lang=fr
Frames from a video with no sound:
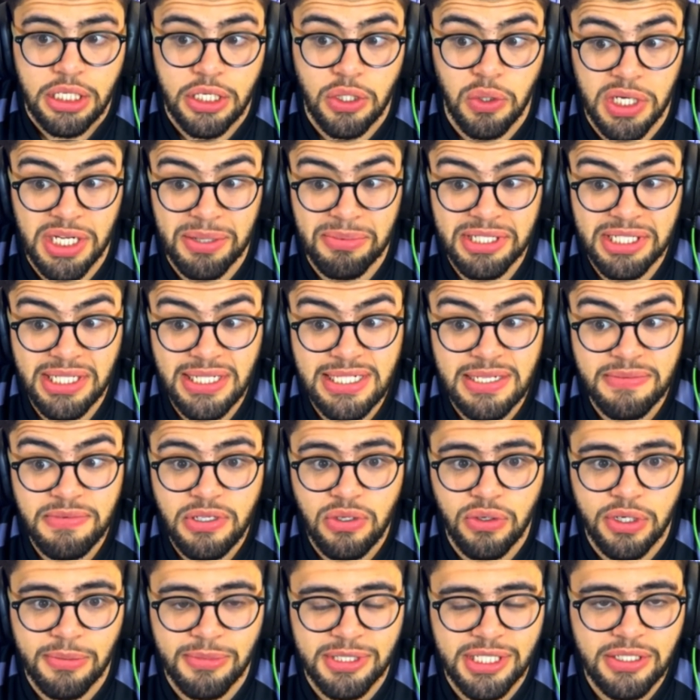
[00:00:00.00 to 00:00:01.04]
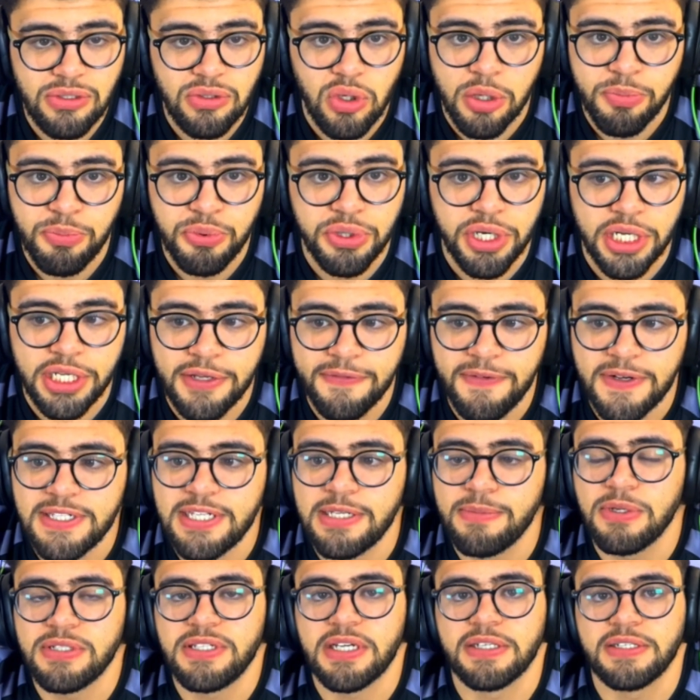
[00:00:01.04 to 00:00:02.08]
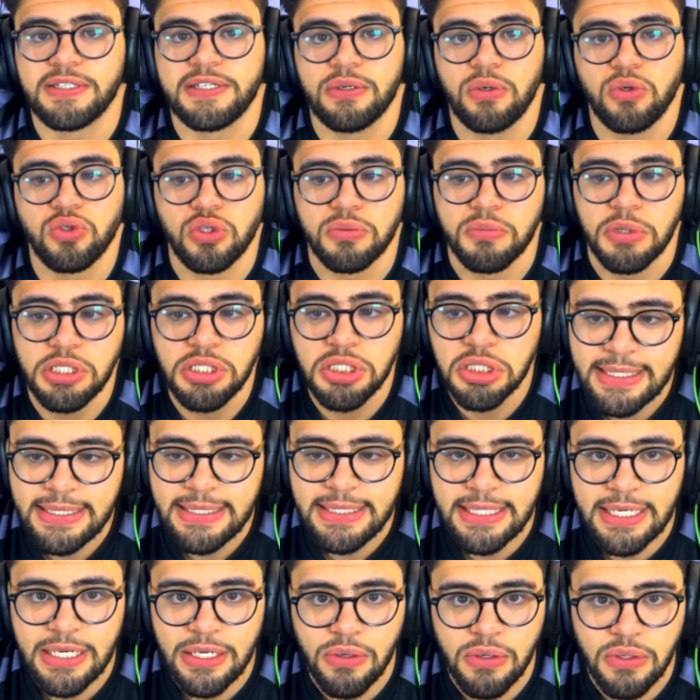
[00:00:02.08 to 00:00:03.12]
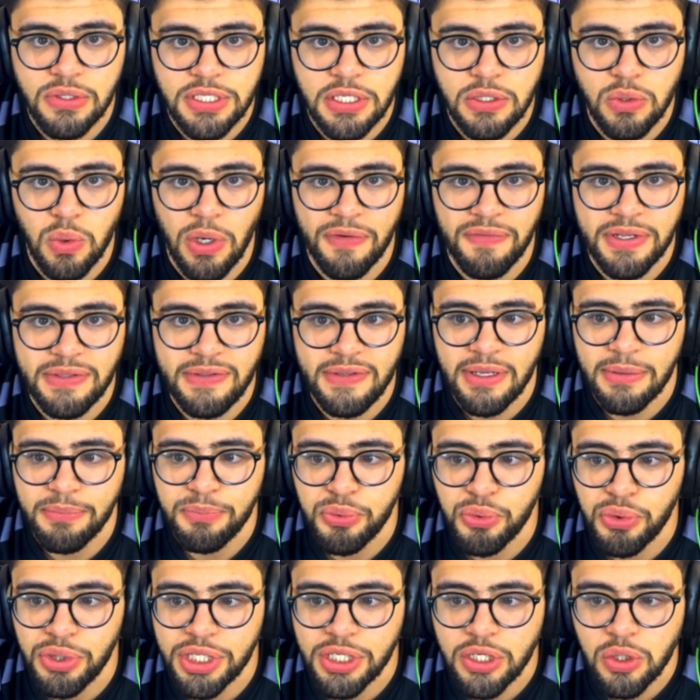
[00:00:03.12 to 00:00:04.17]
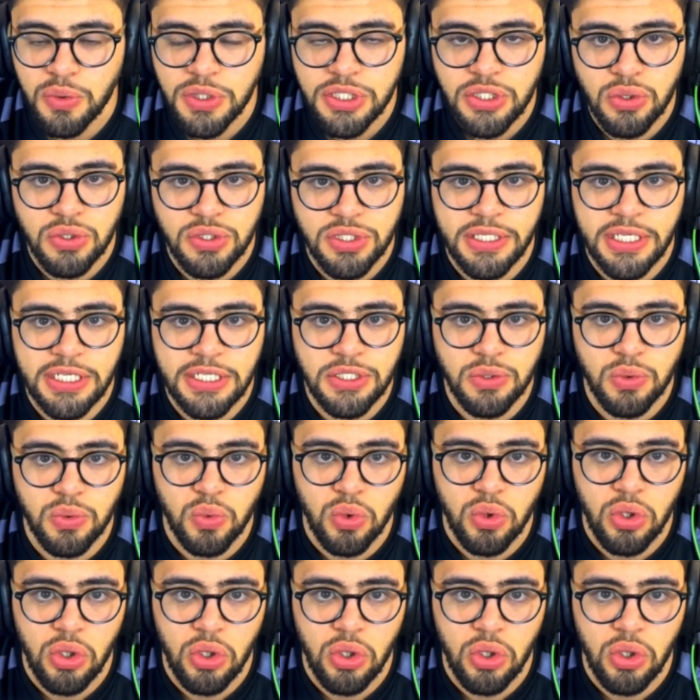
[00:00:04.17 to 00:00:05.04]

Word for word: Et le Real Madrid, les amis, le Real Madrid aurait pu gagner facilement 5-0 ce match si Celo avait été un peu égoïste sur cette action.